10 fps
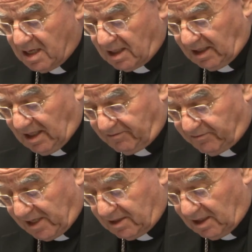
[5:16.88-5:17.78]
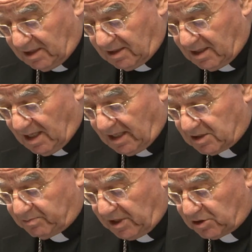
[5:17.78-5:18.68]
que afectan a
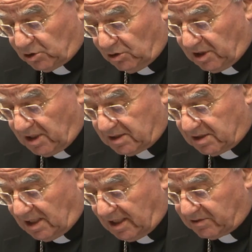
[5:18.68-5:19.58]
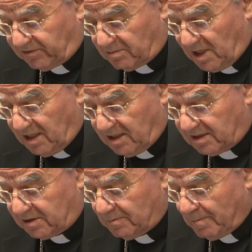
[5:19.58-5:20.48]
las personas, a las
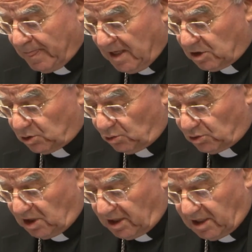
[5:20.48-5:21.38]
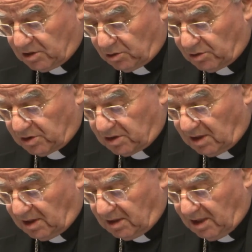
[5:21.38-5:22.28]
familias, sus derechos
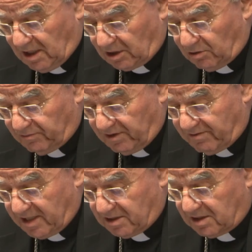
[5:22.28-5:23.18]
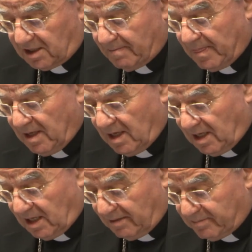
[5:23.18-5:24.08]
y la convivencia,
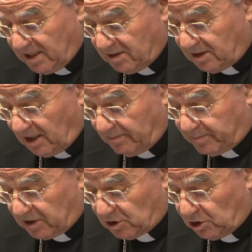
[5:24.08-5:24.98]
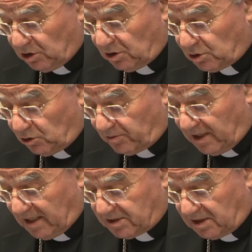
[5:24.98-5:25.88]
lamenta la presión
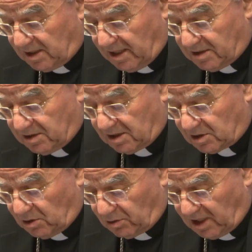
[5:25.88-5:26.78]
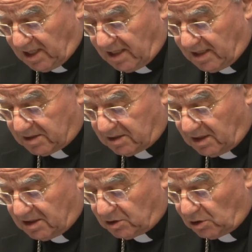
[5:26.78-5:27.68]
sobre las iglesias locales
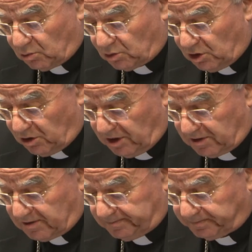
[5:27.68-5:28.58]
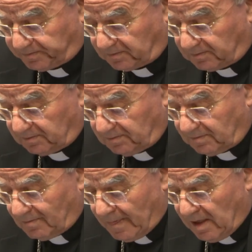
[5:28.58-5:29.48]
e instituciones.
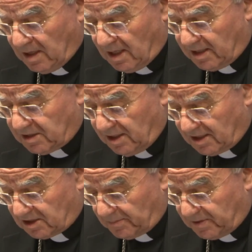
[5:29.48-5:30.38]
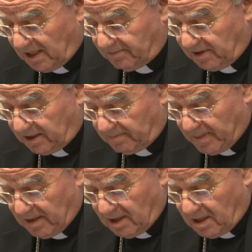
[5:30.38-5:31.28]
Es inaceptable
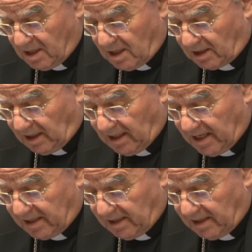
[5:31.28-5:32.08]
que las